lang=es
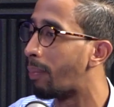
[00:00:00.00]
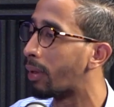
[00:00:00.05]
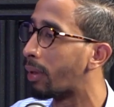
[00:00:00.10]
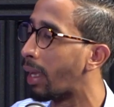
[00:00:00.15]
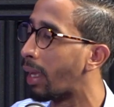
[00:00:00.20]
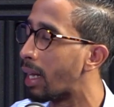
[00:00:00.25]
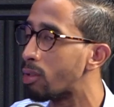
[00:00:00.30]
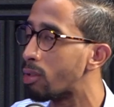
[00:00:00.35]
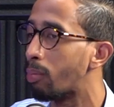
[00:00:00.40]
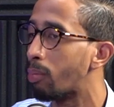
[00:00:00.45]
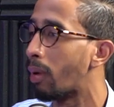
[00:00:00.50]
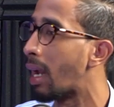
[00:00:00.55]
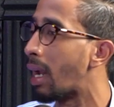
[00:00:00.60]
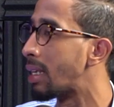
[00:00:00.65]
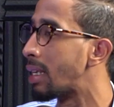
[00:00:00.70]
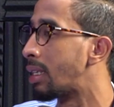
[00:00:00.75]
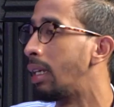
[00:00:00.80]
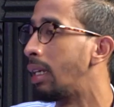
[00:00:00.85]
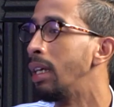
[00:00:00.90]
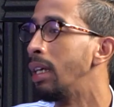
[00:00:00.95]
quiera
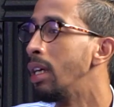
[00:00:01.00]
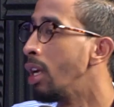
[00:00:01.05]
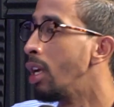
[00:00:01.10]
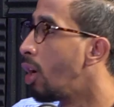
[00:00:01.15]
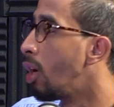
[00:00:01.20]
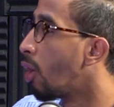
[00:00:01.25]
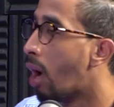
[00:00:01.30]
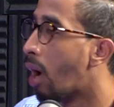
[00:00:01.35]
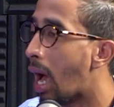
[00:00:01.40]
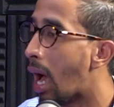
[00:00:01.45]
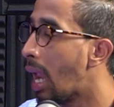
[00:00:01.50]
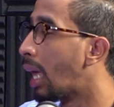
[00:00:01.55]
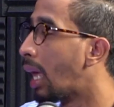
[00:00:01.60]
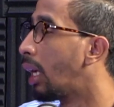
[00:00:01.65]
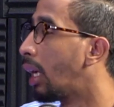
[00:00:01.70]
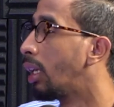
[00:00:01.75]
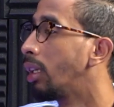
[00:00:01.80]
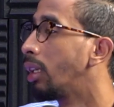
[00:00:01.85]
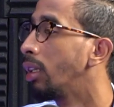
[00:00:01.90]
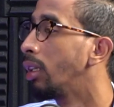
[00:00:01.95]
superarse, lo jalan.
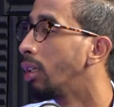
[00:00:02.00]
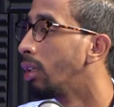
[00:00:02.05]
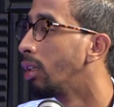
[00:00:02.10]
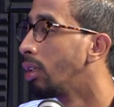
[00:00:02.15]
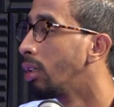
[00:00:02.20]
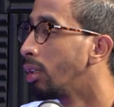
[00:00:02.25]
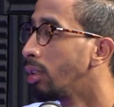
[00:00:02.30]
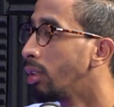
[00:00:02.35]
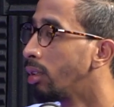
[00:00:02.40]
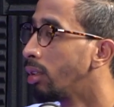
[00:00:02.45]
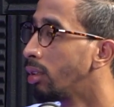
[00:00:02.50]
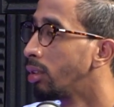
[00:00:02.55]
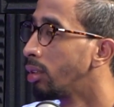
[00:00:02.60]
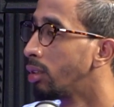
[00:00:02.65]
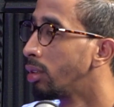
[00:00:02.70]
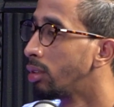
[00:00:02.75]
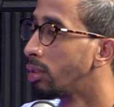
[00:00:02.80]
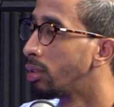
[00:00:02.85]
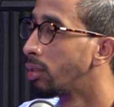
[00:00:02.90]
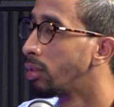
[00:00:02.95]
Mariachi, háblame
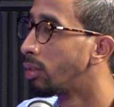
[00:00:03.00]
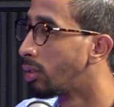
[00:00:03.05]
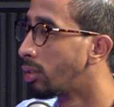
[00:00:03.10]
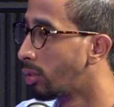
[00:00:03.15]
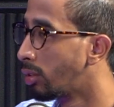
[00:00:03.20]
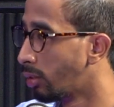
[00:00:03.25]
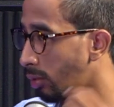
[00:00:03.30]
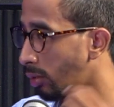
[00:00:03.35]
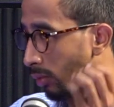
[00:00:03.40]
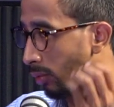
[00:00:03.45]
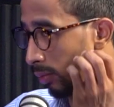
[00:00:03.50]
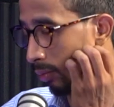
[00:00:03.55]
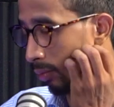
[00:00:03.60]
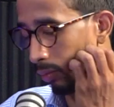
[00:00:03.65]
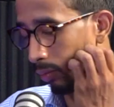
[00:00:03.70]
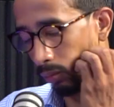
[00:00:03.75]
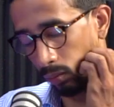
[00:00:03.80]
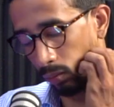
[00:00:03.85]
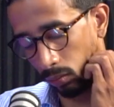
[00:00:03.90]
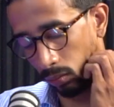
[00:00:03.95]
de, tus,
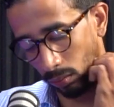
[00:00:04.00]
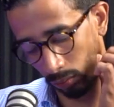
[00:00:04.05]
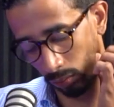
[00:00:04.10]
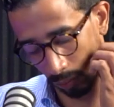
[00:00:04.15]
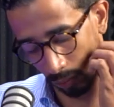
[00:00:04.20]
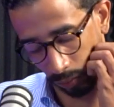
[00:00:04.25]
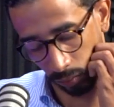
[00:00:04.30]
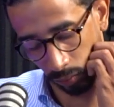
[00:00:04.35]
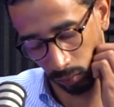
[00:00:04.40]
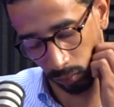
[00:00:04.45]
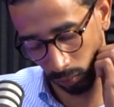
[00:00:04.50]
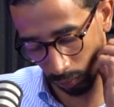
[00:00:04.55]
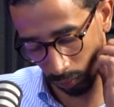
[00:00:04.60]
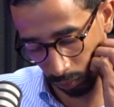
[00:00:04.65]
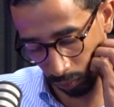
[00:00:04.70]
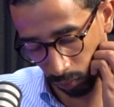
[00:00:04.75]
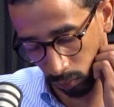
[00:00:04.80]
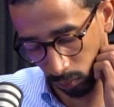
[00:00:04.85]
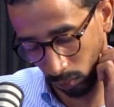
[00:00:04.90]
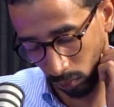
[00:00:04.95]
de tu futuro,
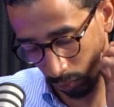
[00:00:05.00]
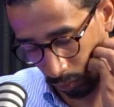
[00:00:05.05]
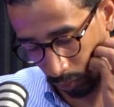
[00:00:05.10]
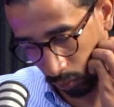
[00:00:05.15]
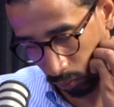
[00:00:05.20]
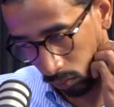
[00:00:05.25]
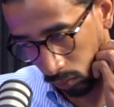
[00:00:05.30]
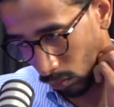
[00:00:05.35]
o